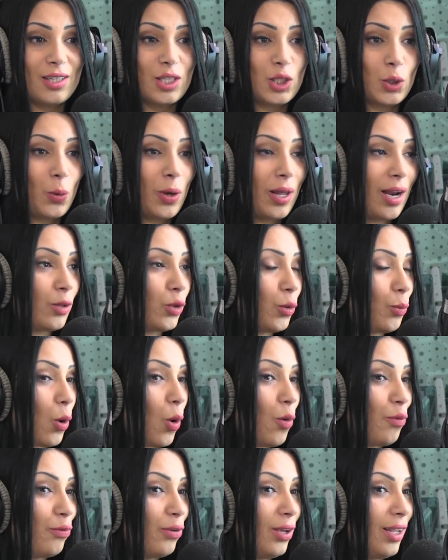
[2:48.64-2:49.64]
تصويره
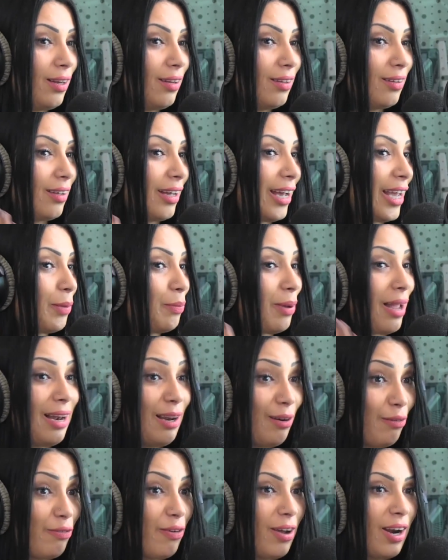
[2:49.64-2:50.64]
دو بروفيل يبان
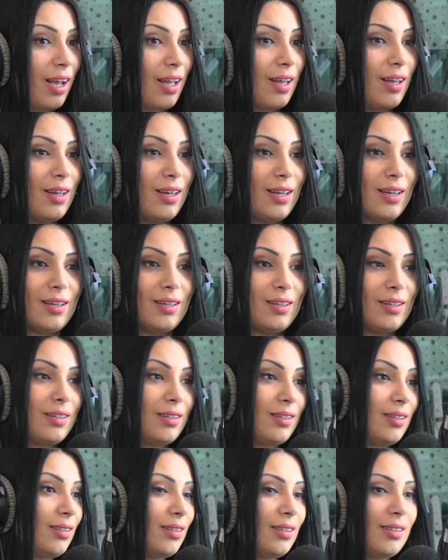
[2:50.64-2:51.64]
الفرق
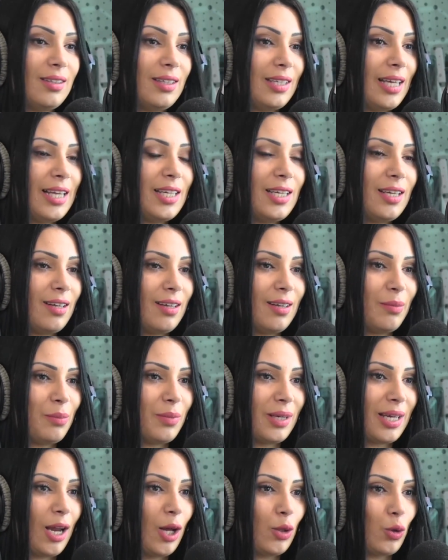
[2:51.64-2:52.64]
آه يعني
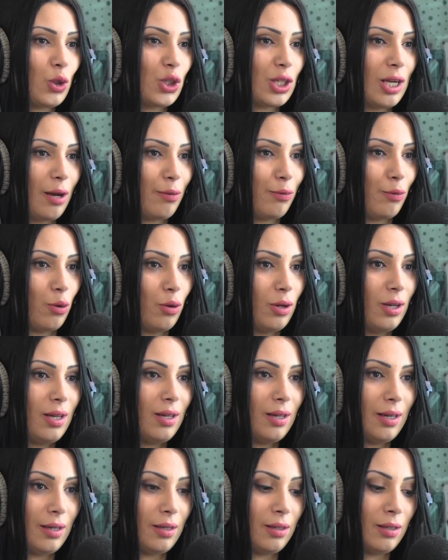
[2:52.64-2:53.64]
ما كنقدروش نعرفوا
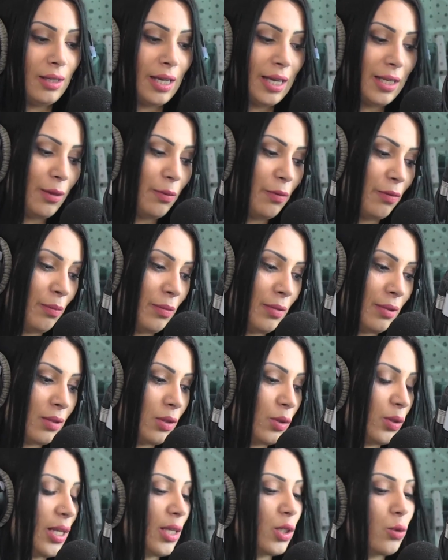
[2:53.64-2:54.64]
آه، يعني
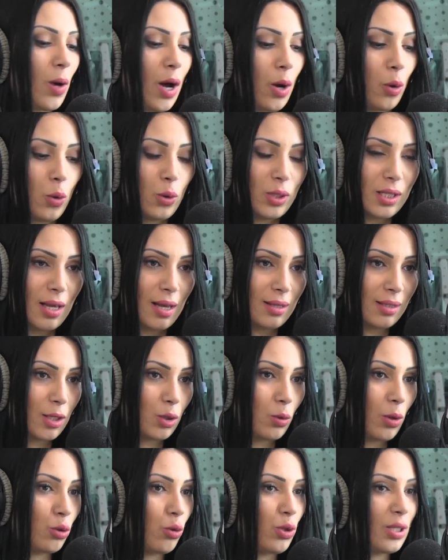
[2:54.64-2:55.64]
ساسوا عروسه
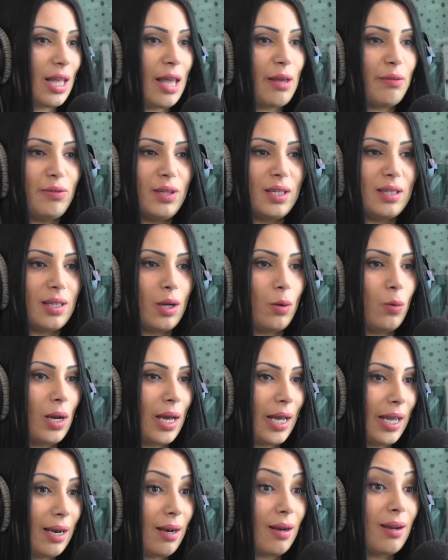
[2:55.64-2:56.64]
ساسوا جوست انفيتي
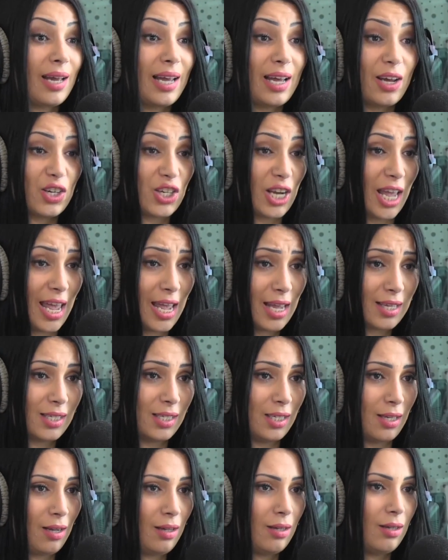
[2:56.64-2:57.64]
ولا غير خرجه
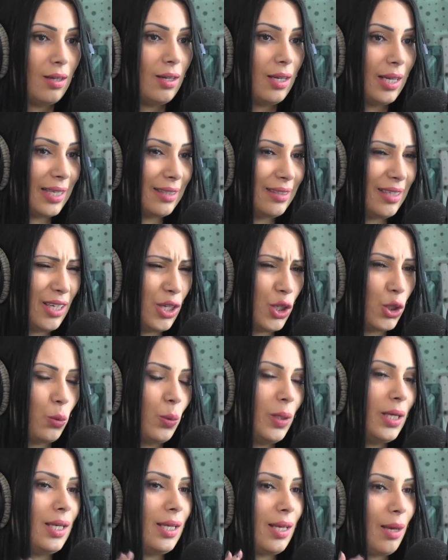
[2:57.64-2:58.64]
عاديه كديري
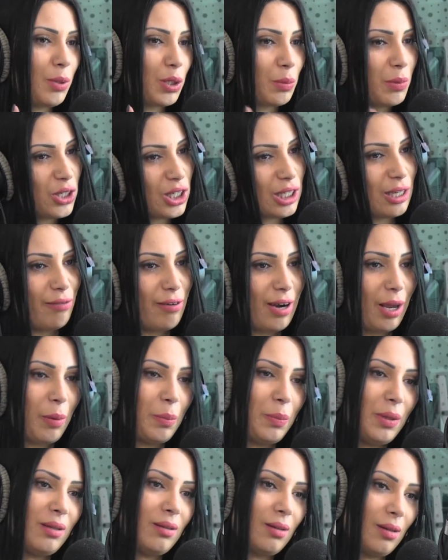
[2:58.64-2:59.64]
شويه باش ما يجيش الفرق
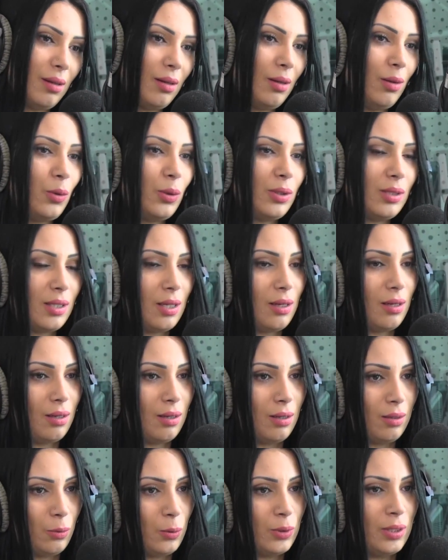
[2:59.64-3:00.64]
ما بين اللون
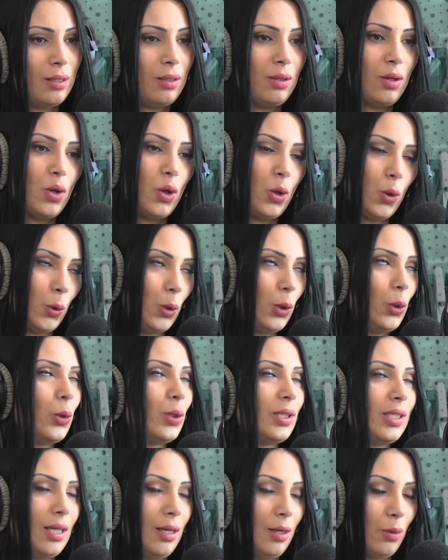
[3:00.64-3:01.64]
ديال الودن
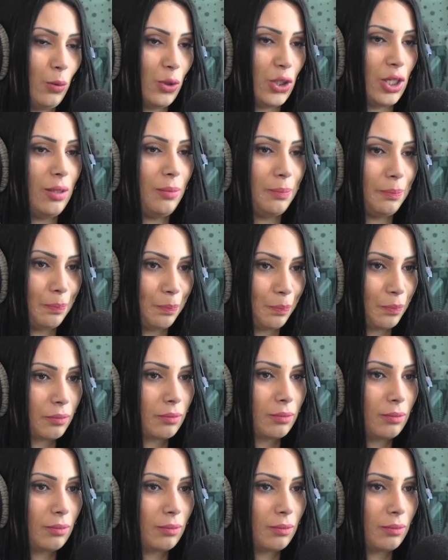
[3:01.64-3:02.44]
واللون ديال الوجه خاصنا نبداو